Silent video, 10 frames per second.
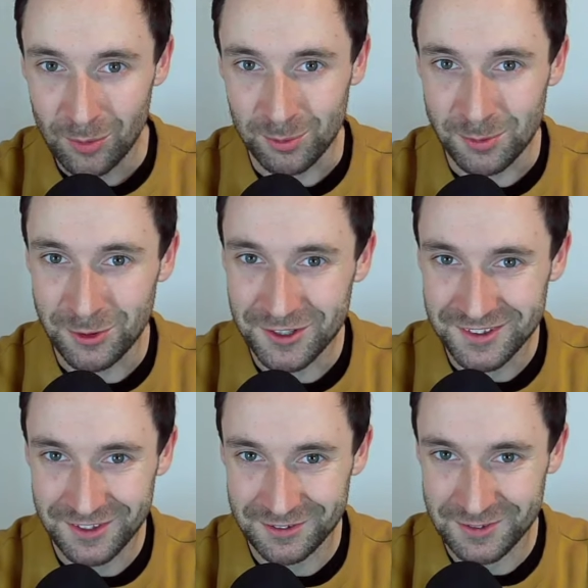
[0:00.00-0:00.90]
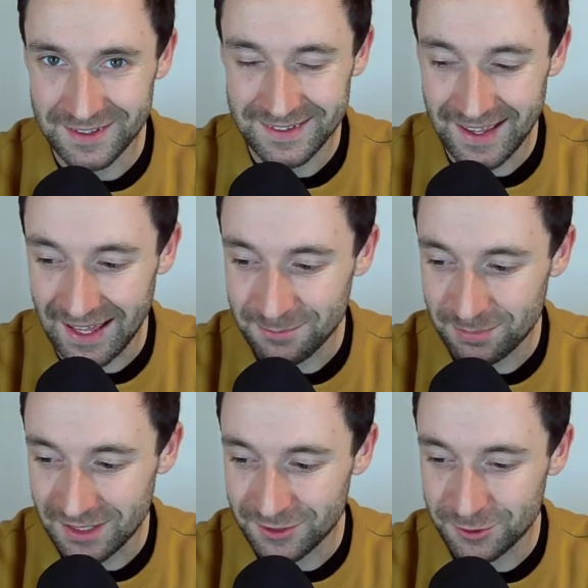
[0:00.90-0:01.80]
Moin Moin zu den
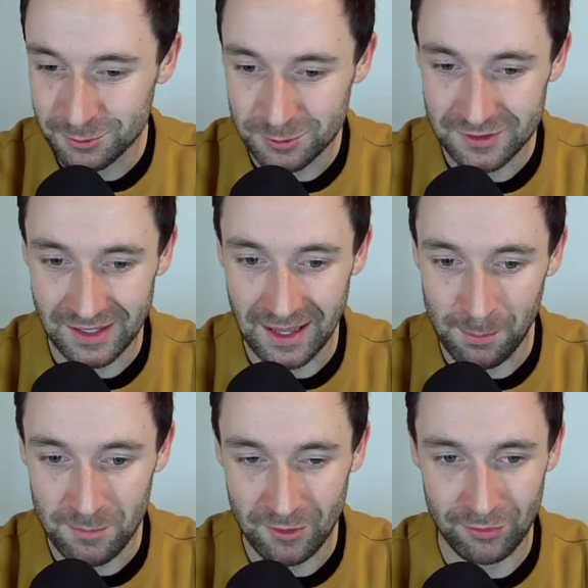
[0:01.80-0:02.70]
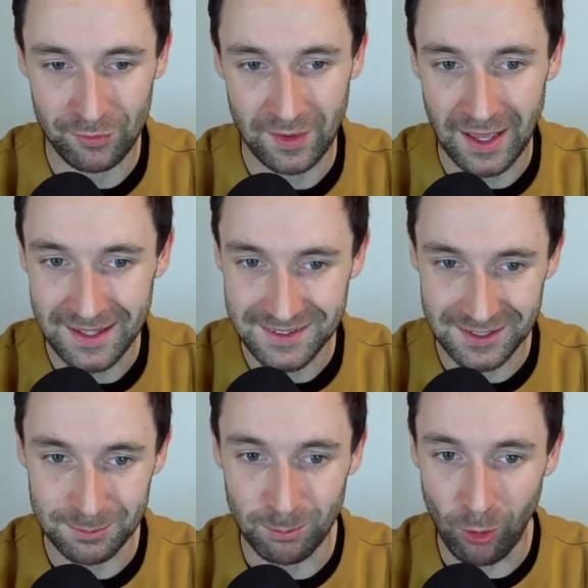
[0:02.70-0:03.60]
Handball-News am
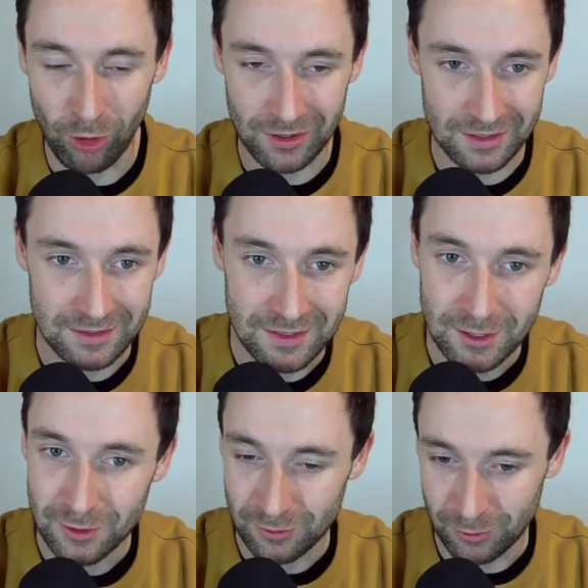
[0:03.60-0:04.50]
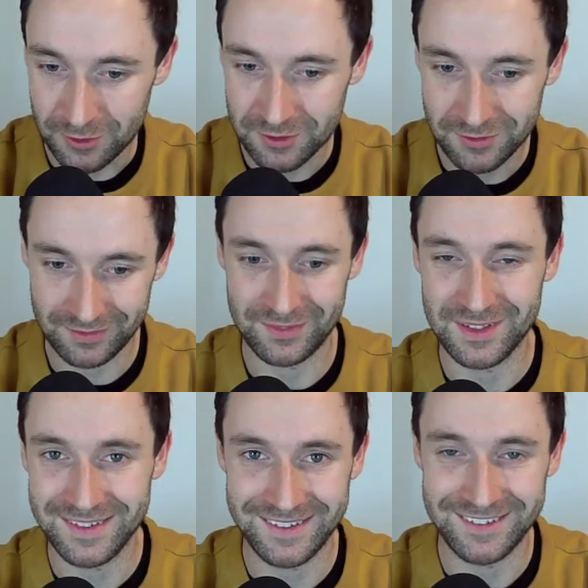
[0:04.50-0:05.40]
Freitagmorgen. Heute
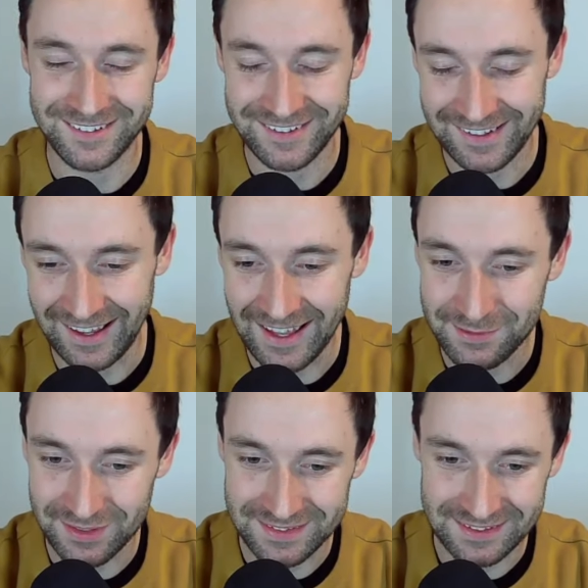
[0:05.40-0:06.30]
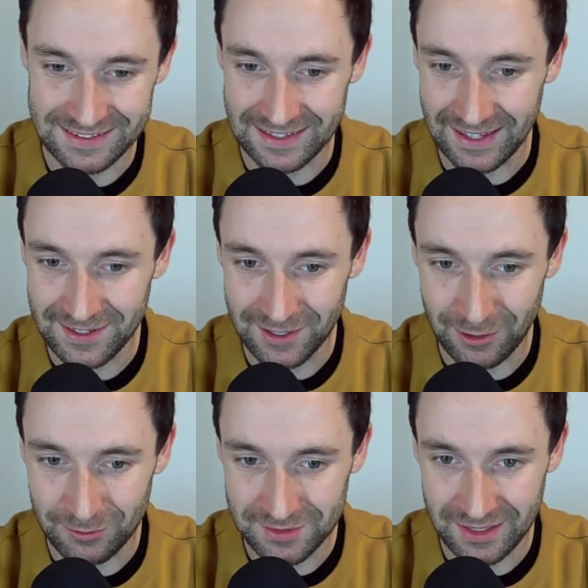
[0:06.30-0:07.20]
wird es eine ja, etwas kleinere
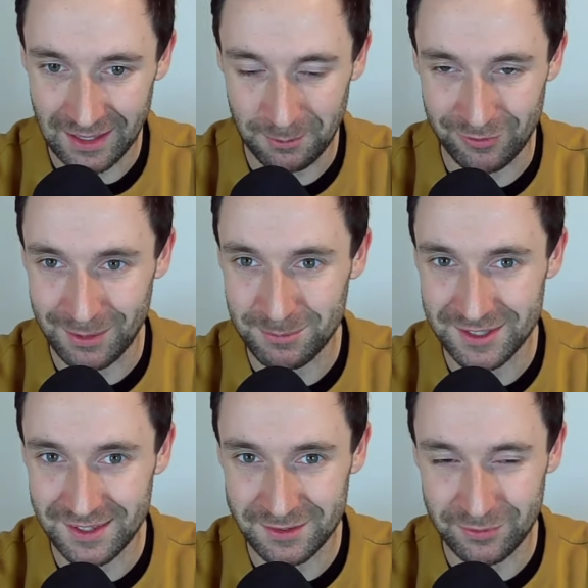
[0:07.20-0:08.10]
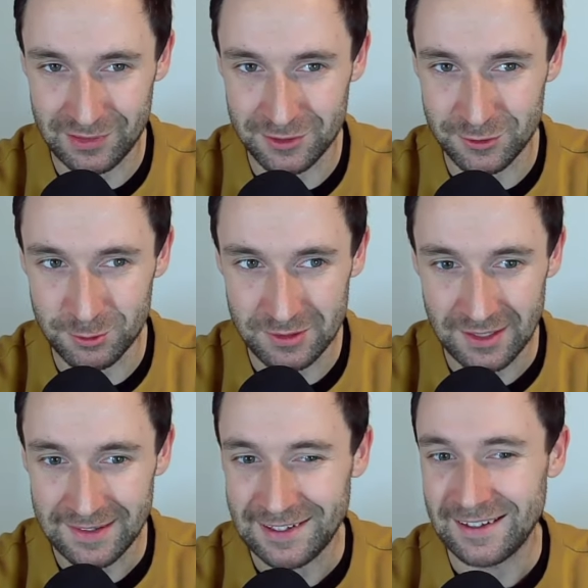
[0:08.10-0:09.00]
Ausgabe. Wir haben nicht sehr, sehr viele News,
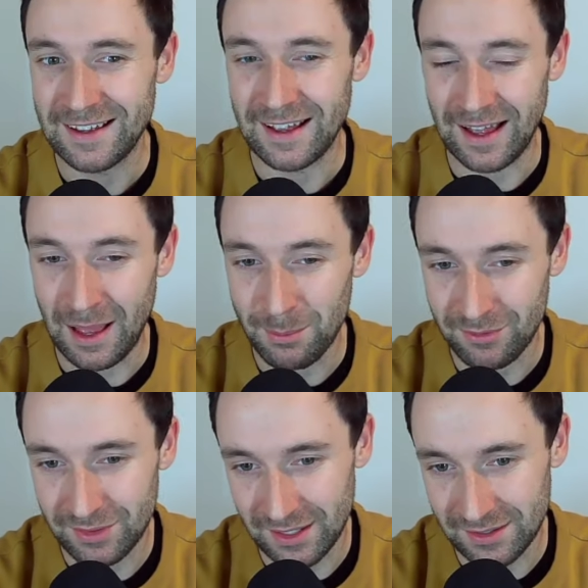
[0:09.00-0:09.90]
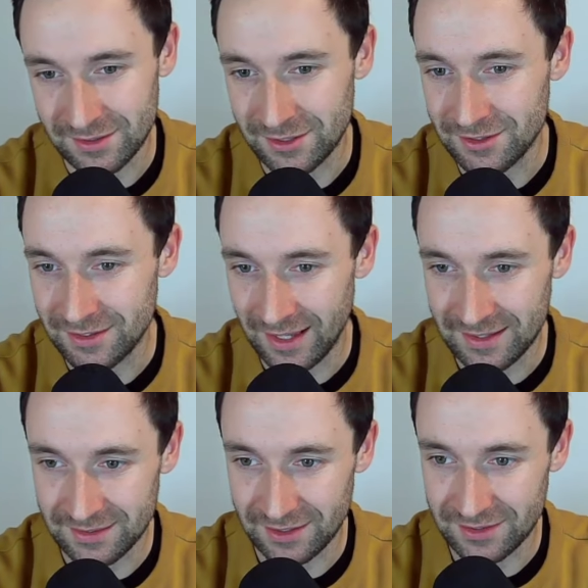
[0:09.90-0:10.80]
aber wir hatten ein sehr
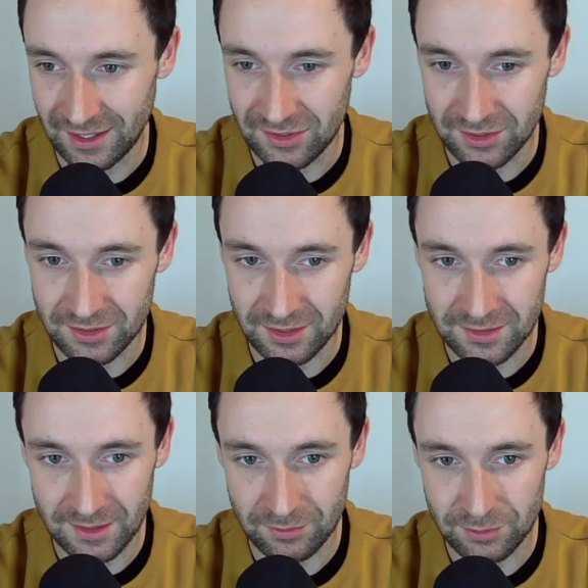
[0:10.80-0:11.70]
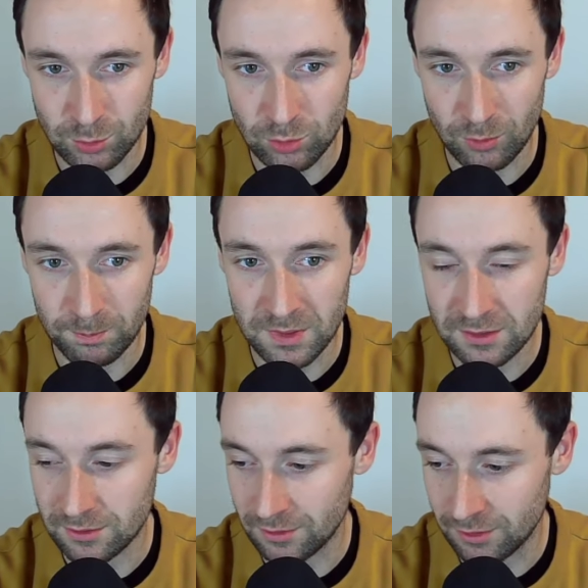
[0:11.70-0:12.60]
interessantes Interview
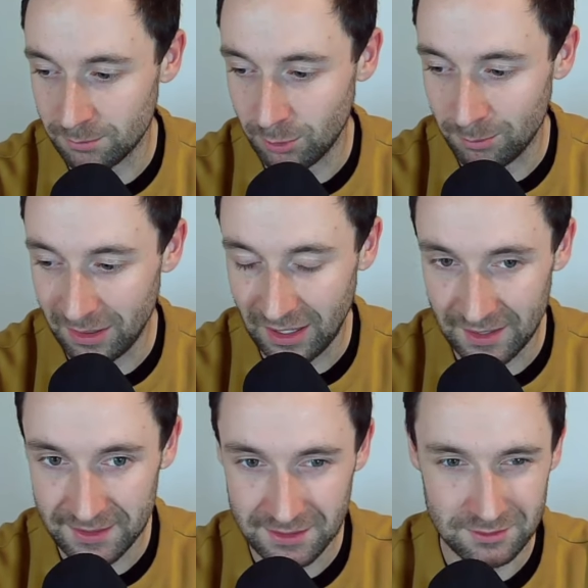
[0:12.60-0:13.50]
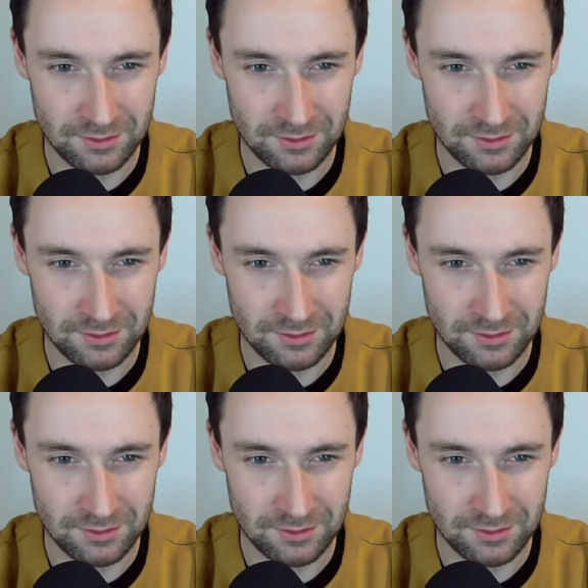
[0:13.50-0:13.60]
mit äh, Bob Hunning.